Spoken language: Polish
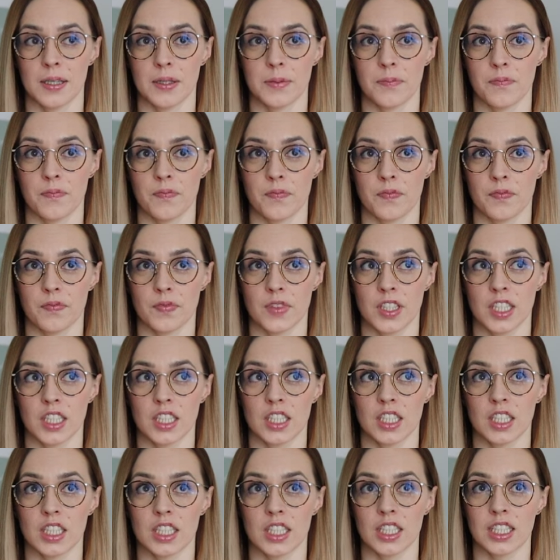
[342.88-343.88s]
Ym,
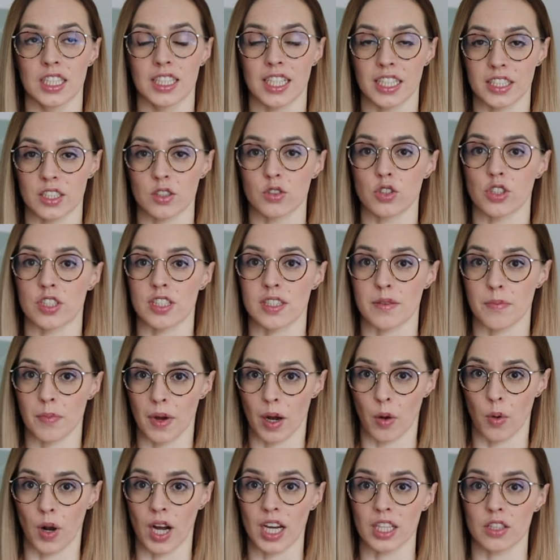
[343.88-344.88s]
I dlatego, że jest
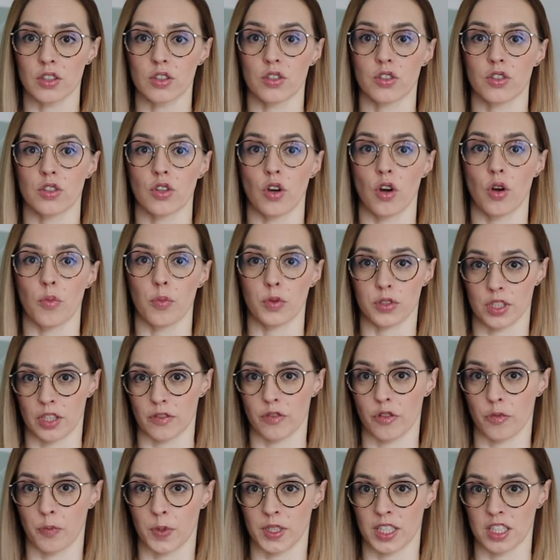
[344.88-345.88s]
mała, to
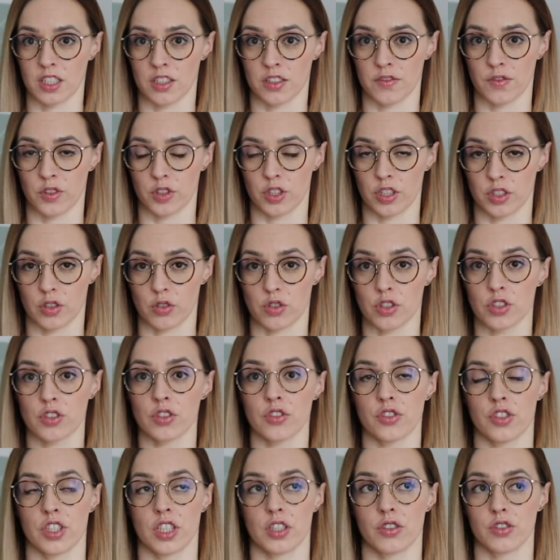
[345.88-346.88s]
potrafię wpadać w
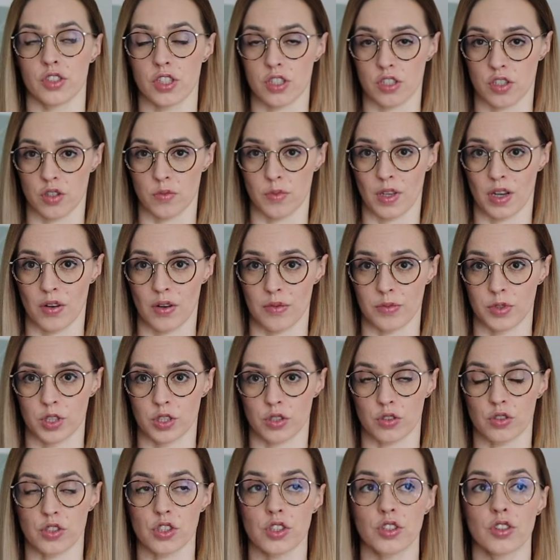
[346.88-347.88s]
niedoczynność. Jako dziecko miałam
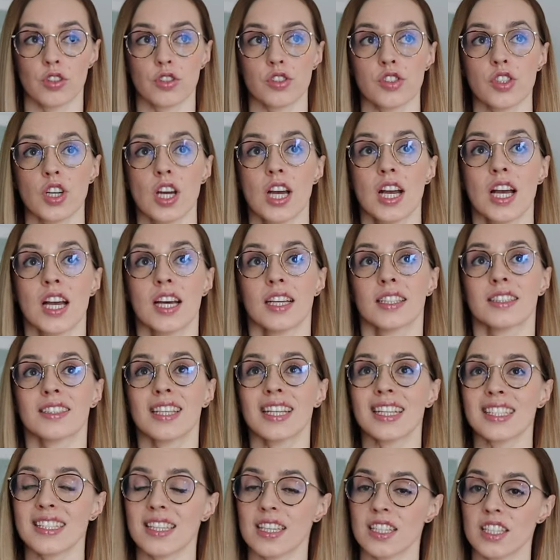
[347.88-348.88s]
niedoczynność.
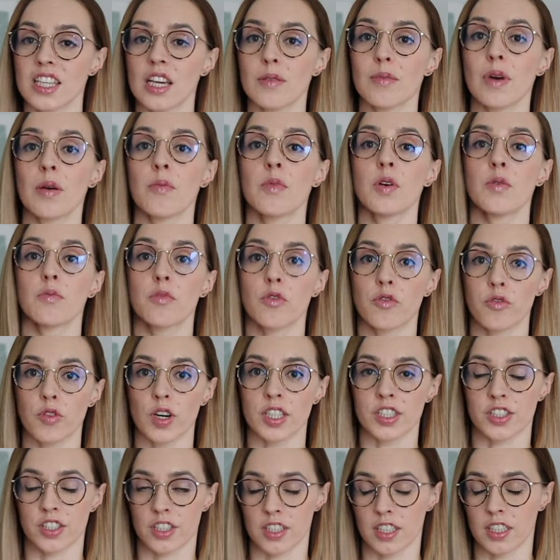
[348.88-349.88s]
Teraz jej nie mam, bo
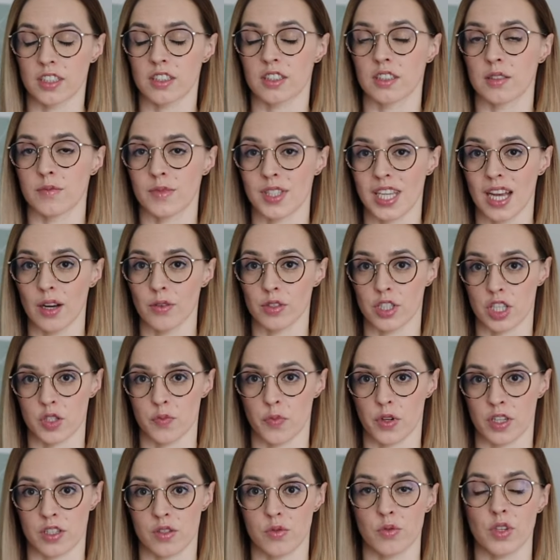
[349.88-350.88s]
właśnie nad tym cały czas
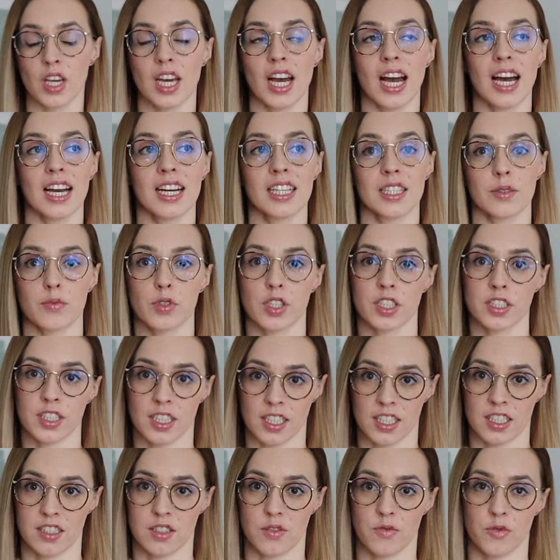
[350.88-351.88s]
pracuję, ale na przykład
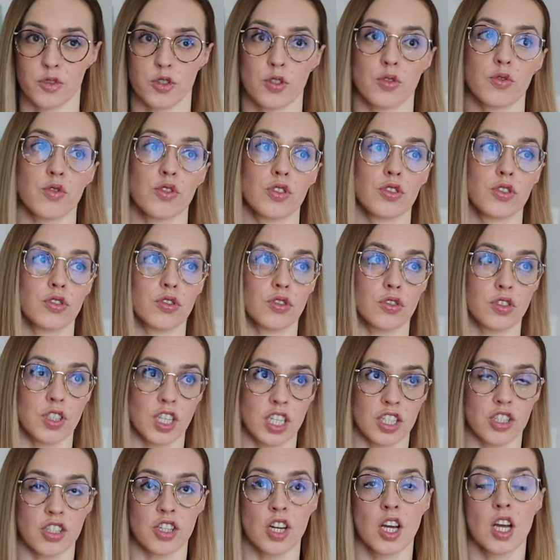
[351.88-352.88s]
jak jestem w ciąży, no to
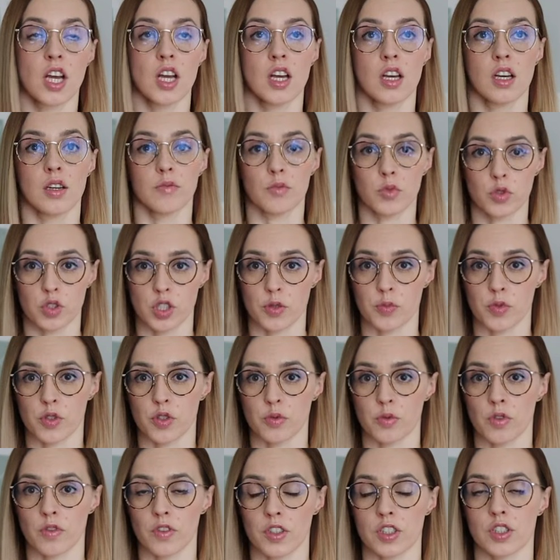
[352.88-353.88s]
też muszę
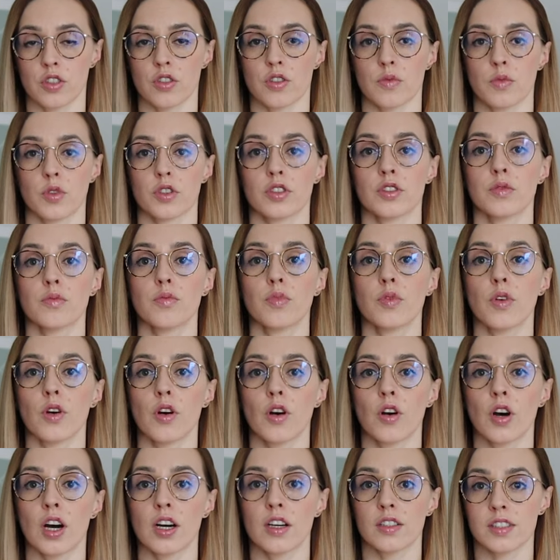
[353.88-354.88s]
przyjmować hormony,
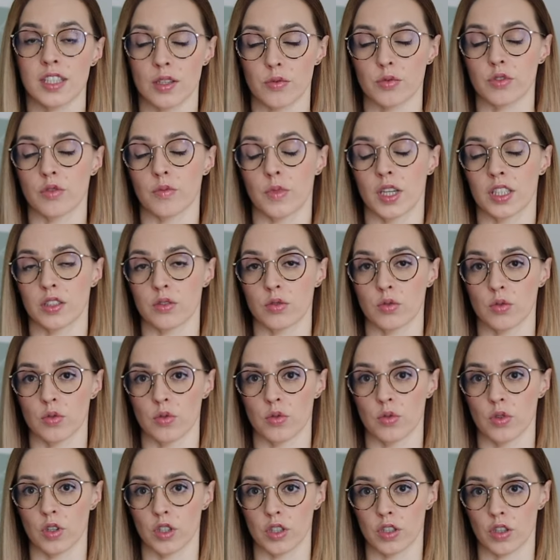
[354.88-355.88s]
bo z
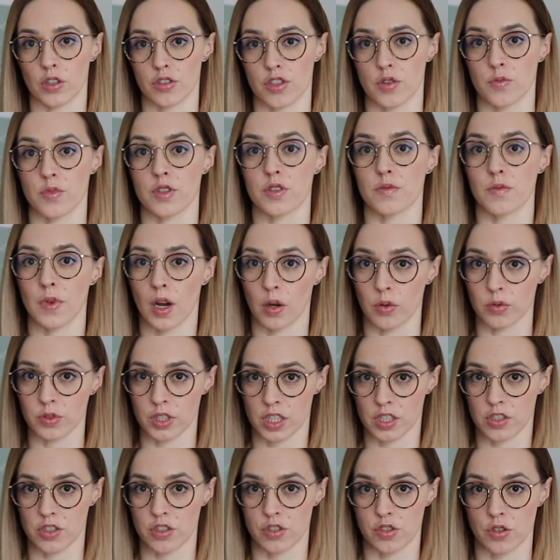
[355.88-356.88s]
automatu e, osoby z małą
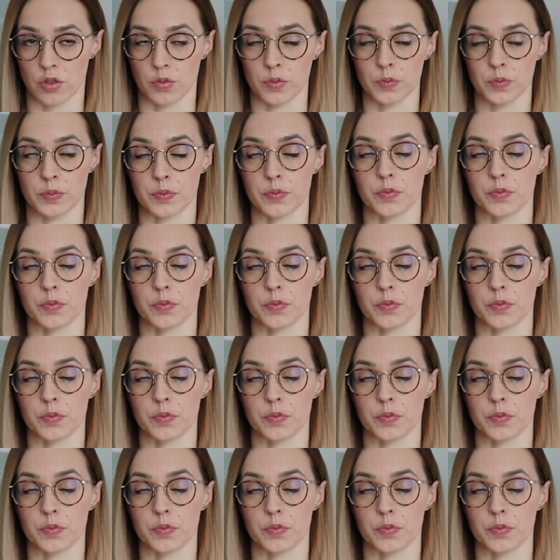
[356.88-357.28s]
tarczycą